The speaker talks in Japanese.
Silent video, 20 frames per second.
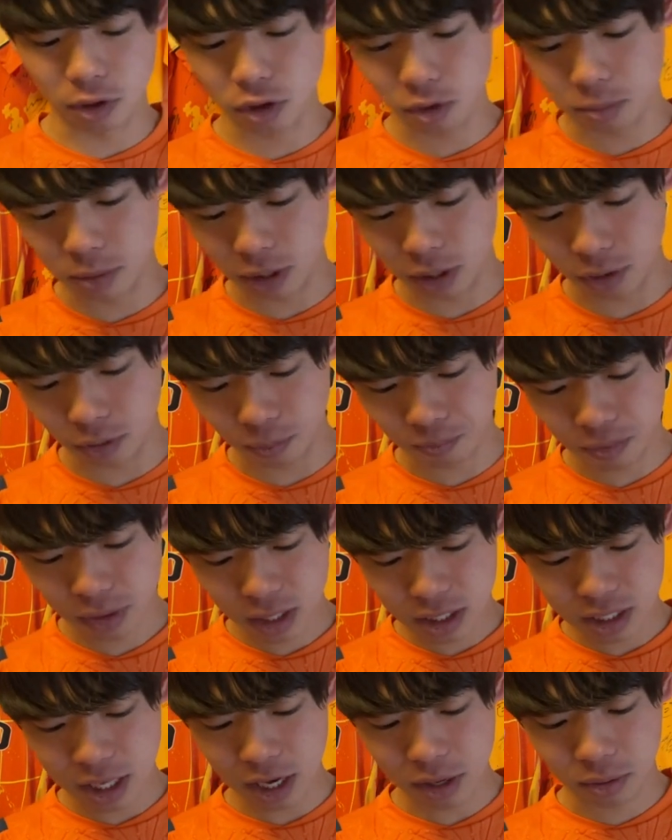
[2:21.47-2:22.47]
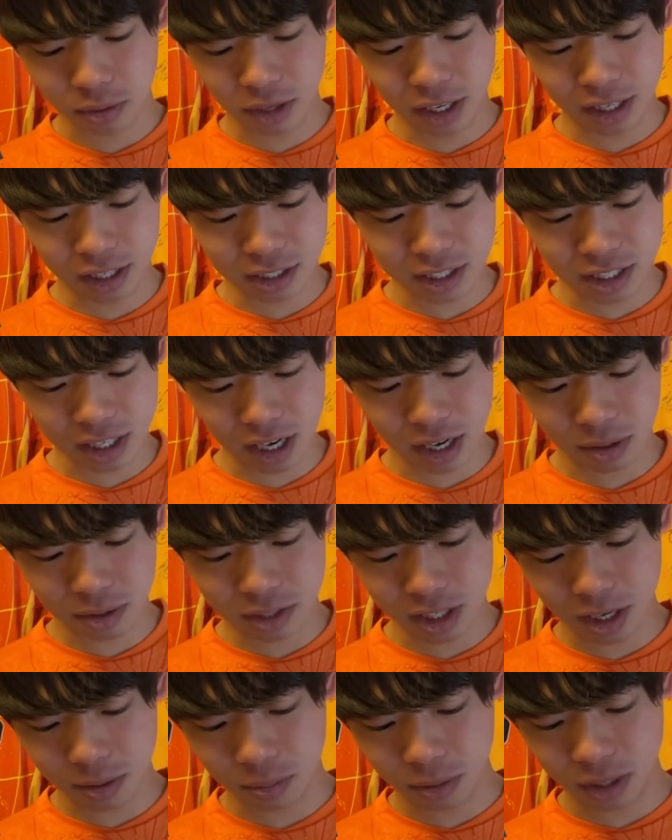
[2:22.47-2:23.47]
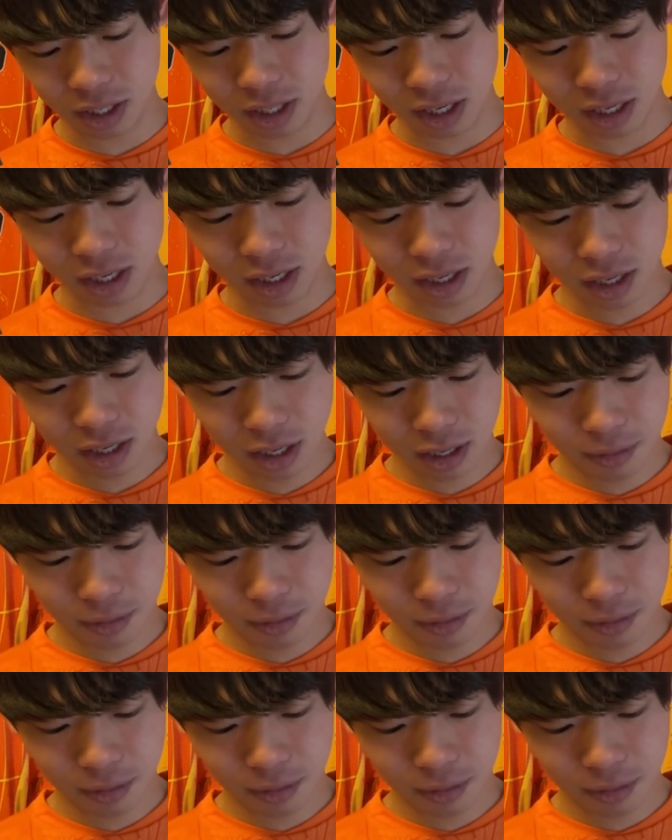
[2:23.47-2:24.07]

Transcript: むけど、最後の試合後セレモニーで、